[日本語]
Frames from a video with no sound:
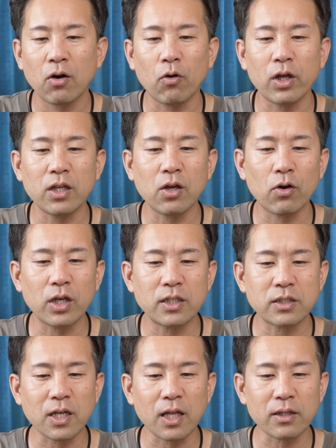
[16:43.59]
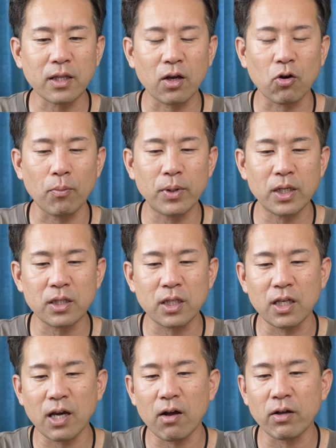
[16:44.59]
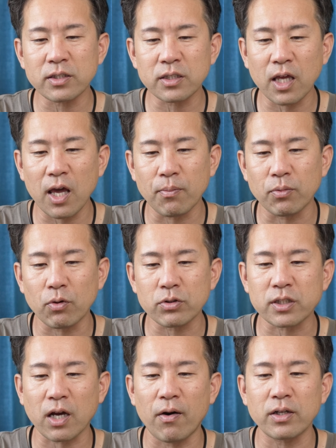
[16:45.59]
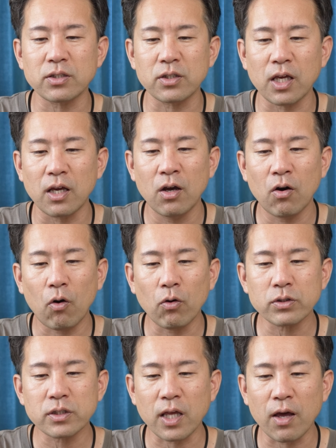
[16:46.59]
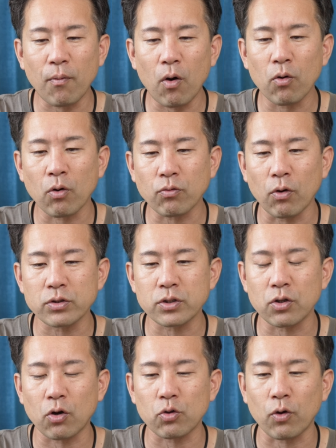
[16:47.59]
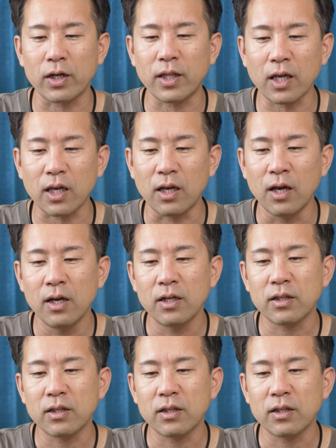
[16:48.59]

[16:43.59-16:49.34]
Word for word: これにより 3.5mmTRS ケーブルを使わずに音声を録音することができ、